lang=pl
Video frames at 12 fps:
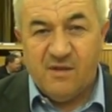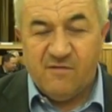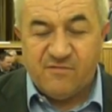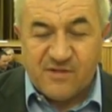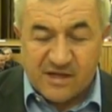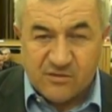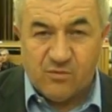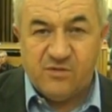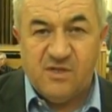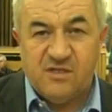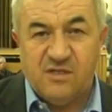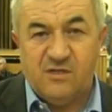w tak
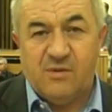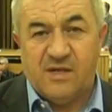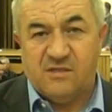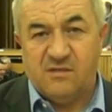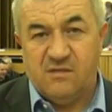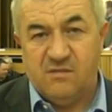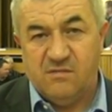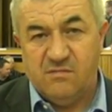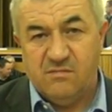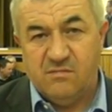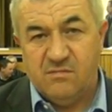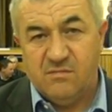trudnej sytuacji.
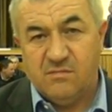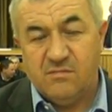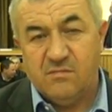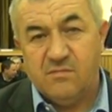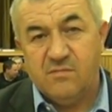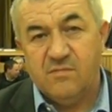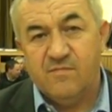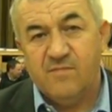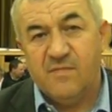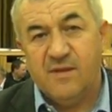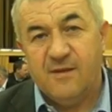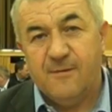A jeżeli tych
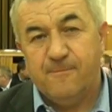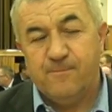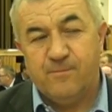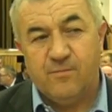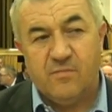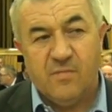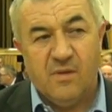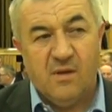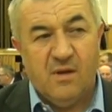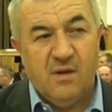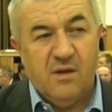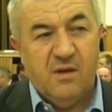decyzji nie będzie w ciągu
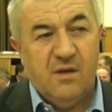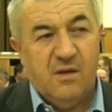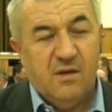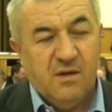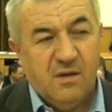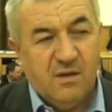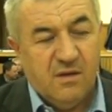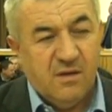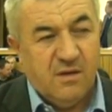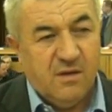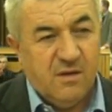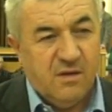najbliższych dni, protest
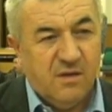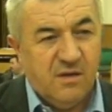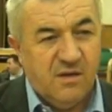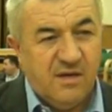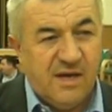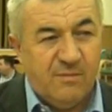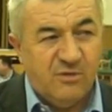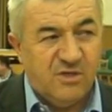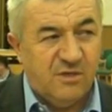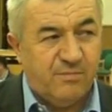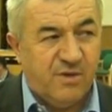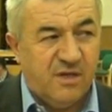będzie trwał e, dalej? Ja
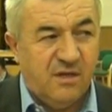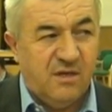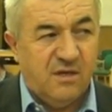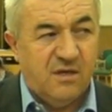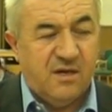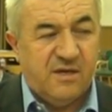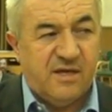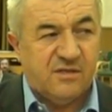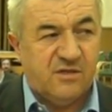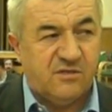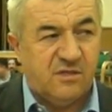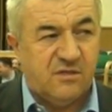myślę, panie
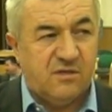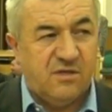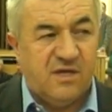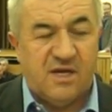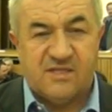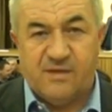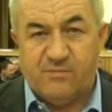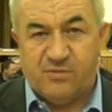redaktorze, to nie ja sam